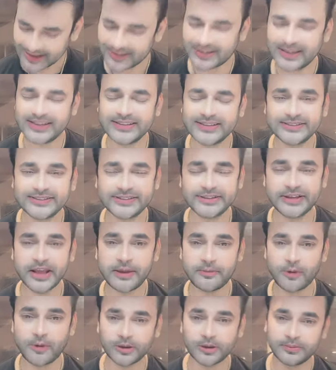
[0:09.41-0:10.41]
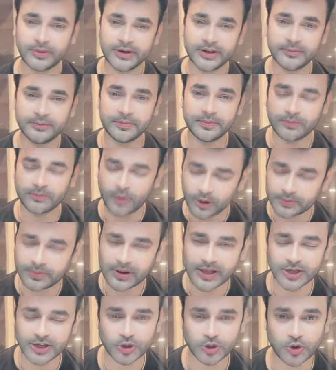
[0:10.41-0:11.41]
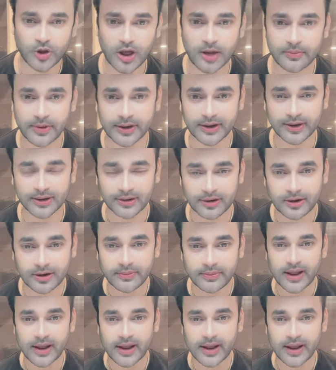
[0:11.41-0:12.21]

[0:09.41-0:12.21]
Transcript: गाइज ये बहुत बड़ी बहुत बड़ा इशू है हमारी कंट्री